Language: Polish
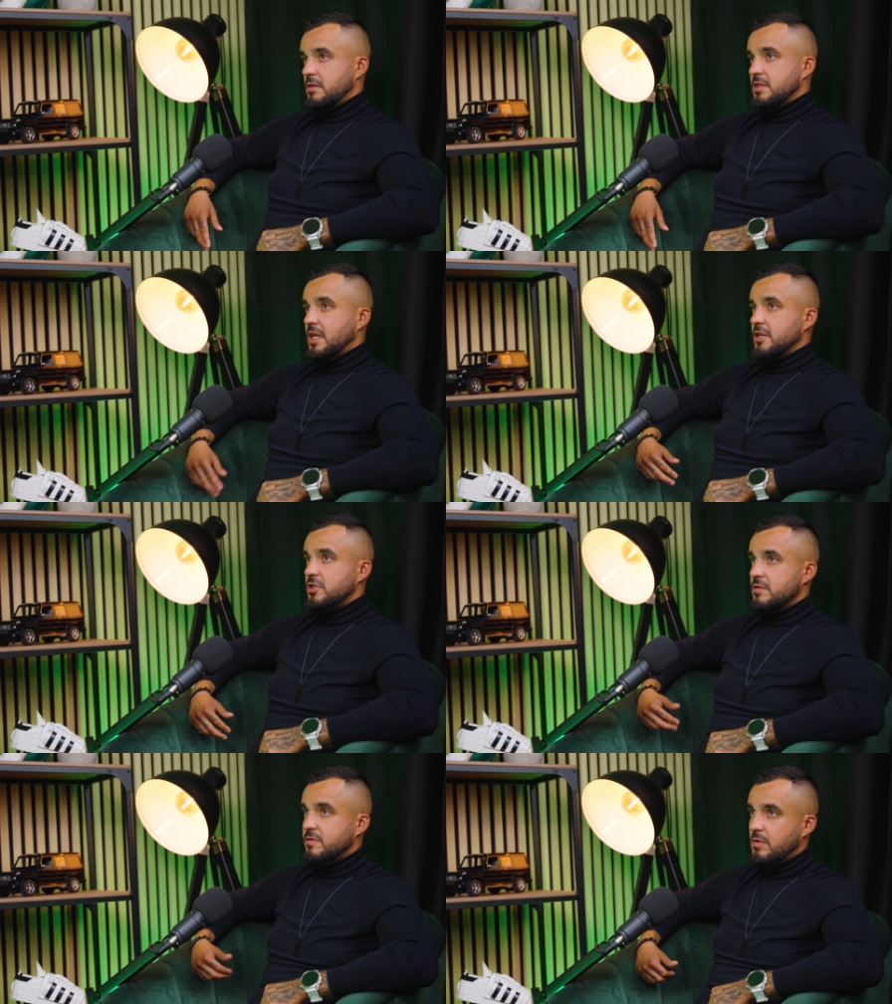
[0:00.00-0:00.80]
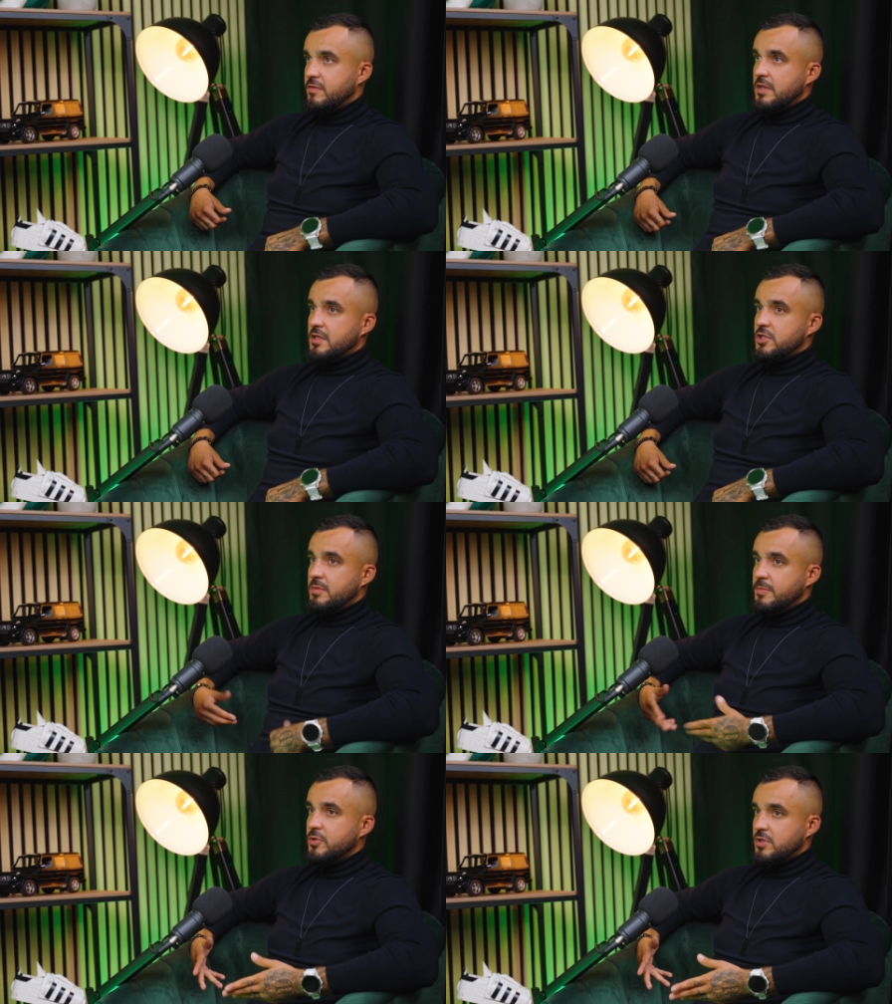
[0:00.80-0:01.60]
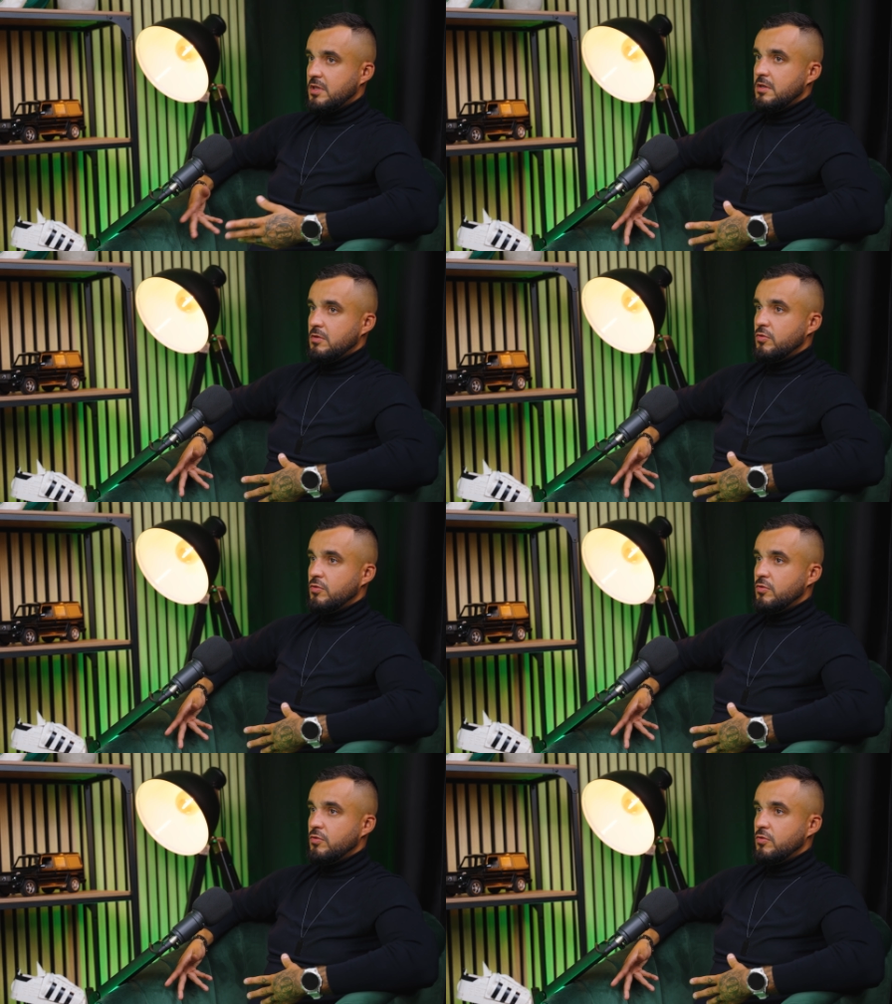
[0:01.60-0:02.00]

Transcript: znaleźć się w umowie, żeby później